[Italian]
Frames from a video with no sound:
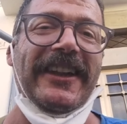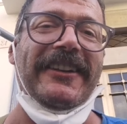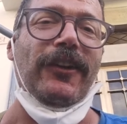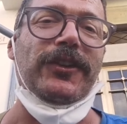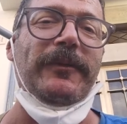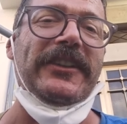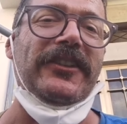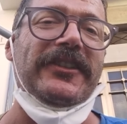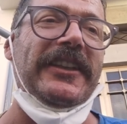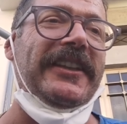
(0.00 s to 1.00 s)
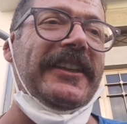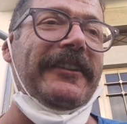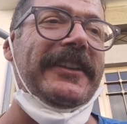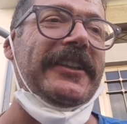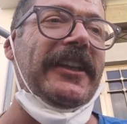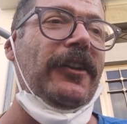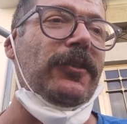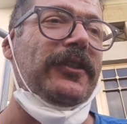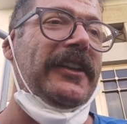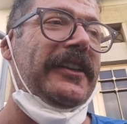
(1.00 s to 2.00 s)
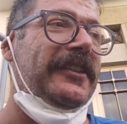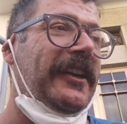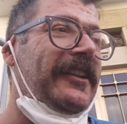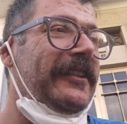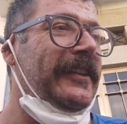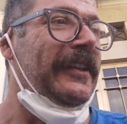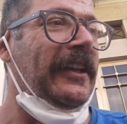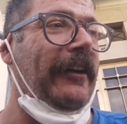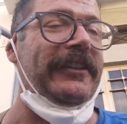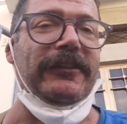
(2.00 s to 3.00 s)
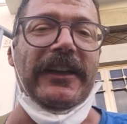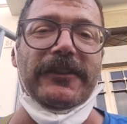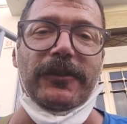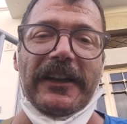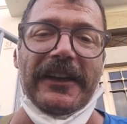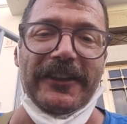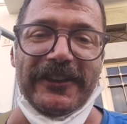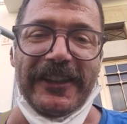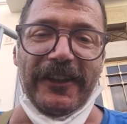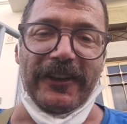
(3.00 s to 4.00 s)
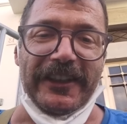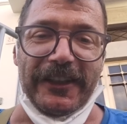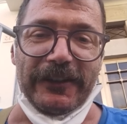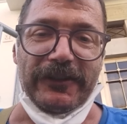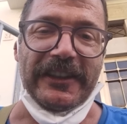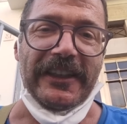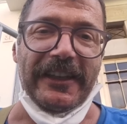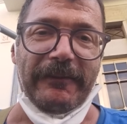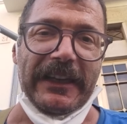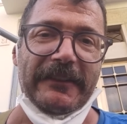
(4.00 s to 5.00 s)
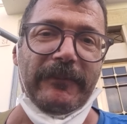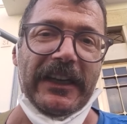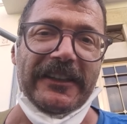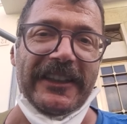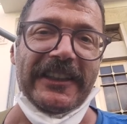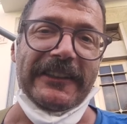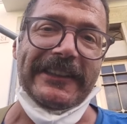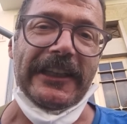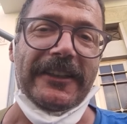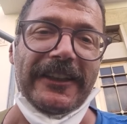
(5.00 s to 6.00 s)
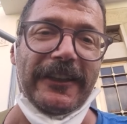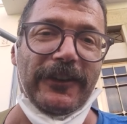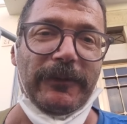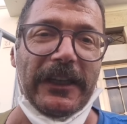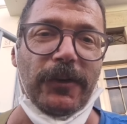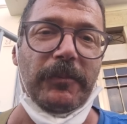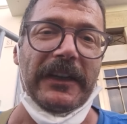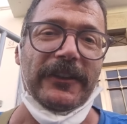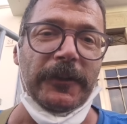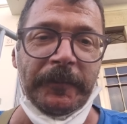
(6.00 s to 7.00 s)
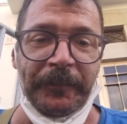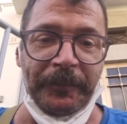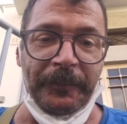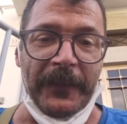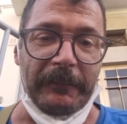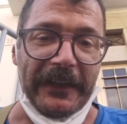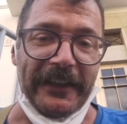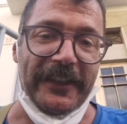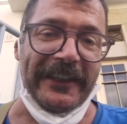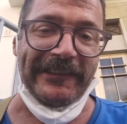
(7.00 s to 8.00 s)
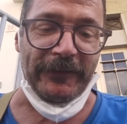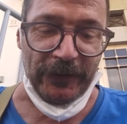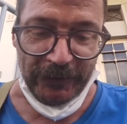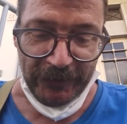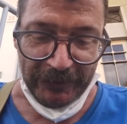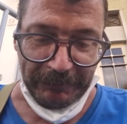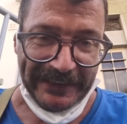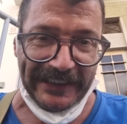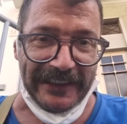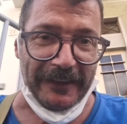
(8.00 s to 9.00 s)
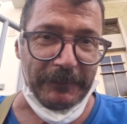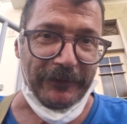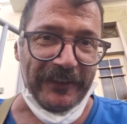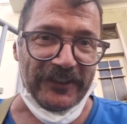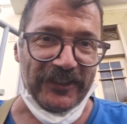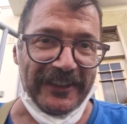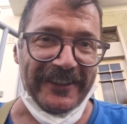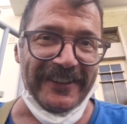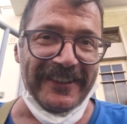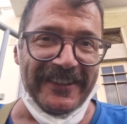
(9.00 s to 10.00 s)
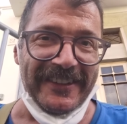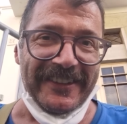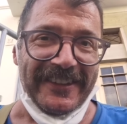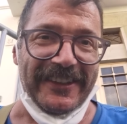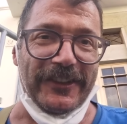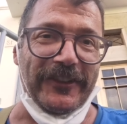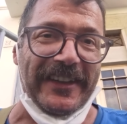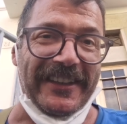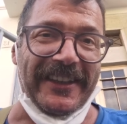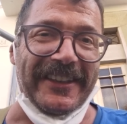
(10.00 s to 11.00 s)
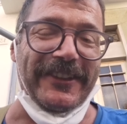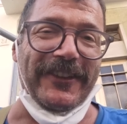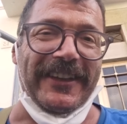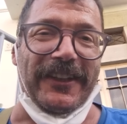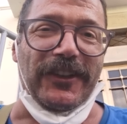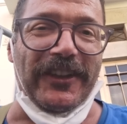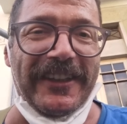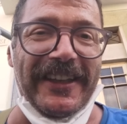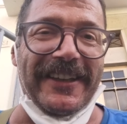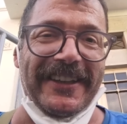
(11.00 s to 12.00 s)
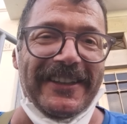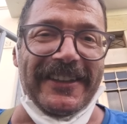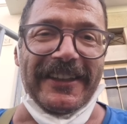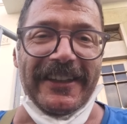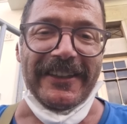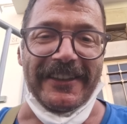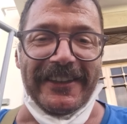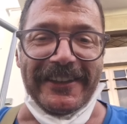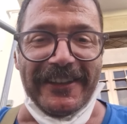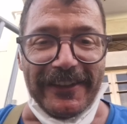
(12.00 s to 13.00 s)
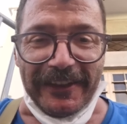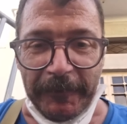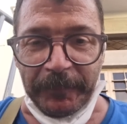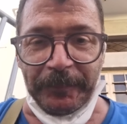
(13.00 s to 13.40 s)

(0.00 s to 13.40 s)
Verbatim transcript: avete dalle 8 alle 3, avete un altro orario di noi, le, le malattie. Stai attento, mi raccomando, perché adesso vogliono pizzicare più facile i, governa, i governatori e anche le, le, le ditte.